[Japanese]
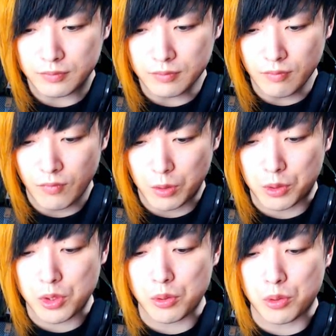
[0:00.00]
特
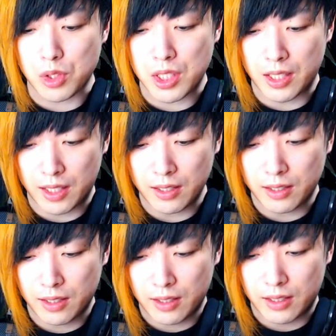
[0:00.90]
徴としてね、
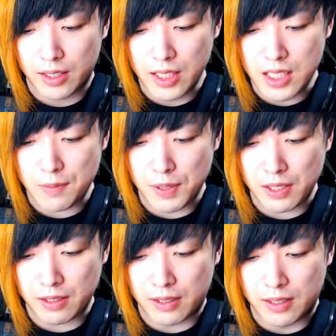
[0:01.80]

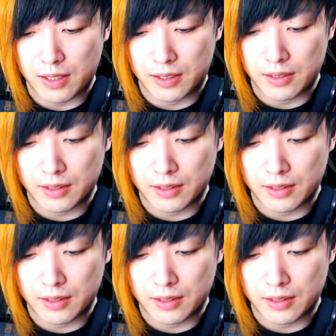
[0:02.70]
HP が